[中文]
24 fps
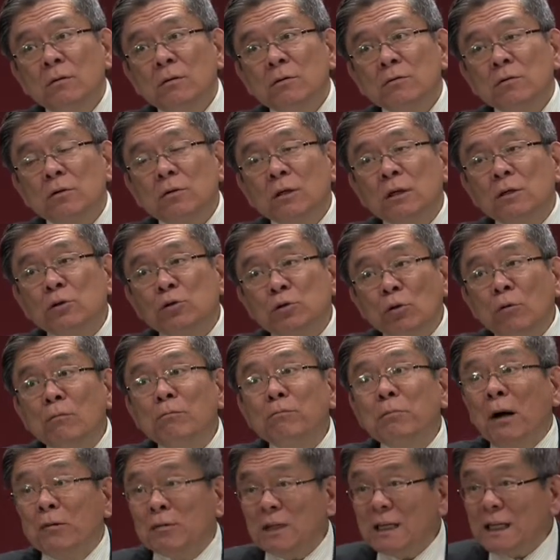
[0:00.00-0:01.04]
所以这个中
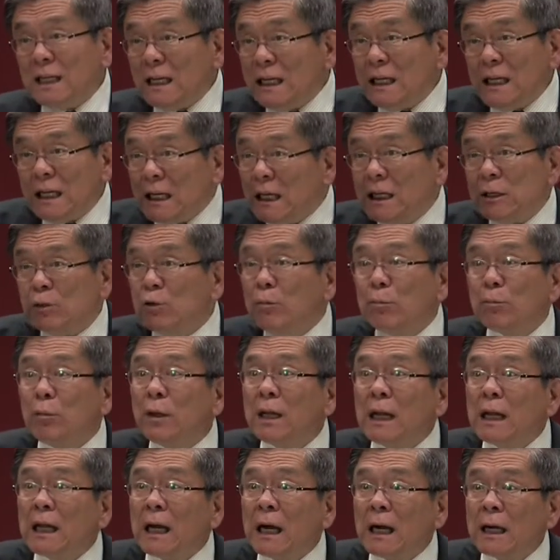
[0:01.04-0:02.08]
保的意义就不
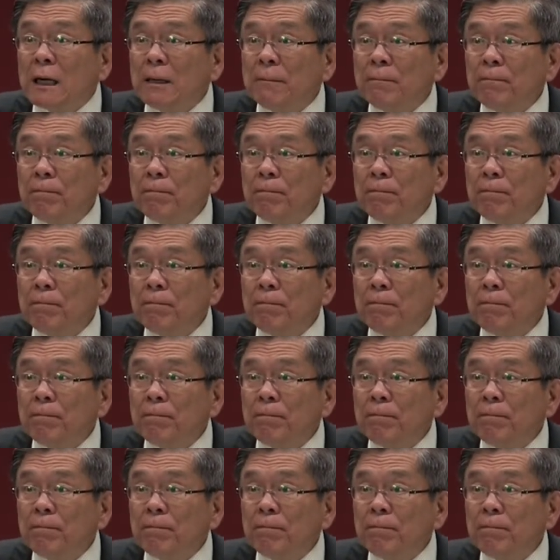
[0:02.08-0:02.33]
一样，